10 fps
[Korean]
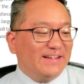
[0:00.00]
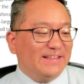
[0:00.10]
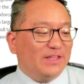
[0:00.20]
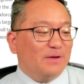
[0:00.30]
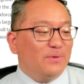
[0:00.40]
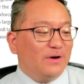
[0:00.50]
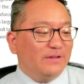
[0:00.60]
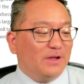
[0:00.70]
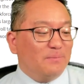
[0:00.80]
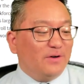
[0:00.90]
근데 number
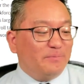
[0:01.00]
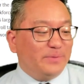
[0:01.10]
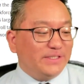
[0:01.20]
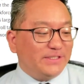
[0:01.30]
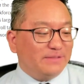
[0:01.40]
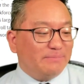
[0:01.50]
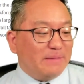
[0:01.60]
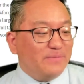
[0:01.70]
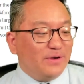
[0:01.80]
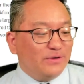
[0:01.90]
number of position
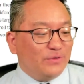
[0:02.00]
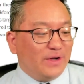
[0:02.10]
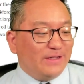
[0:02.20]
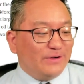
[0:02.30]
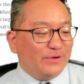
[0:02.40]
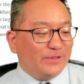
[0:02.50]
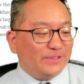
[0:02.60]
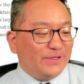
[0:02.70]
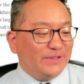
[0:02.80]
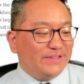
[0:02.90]
몇 명을 구하냐고 여기
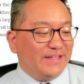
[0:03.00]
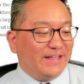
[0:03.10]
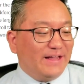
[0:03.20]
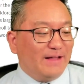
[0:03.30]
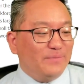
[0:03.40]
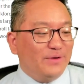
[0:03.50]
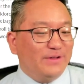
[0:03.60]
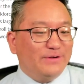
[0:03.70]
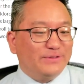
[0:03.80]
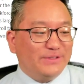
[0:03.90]
써 있는데 한
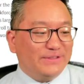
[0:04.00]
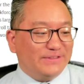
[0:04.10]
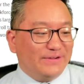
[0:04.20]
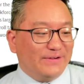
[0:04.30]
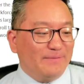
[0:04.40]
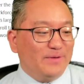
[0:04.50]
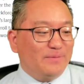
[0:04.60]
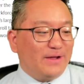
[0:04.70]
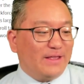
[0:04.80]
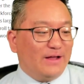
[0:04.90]
명이라고 써 있어요. 한
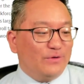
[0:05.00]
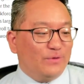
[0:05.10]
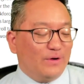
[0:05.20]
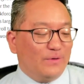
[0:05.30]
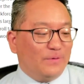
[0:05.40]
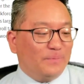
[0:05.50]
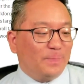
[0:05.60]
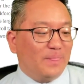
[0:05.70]
명밖에 안 구하고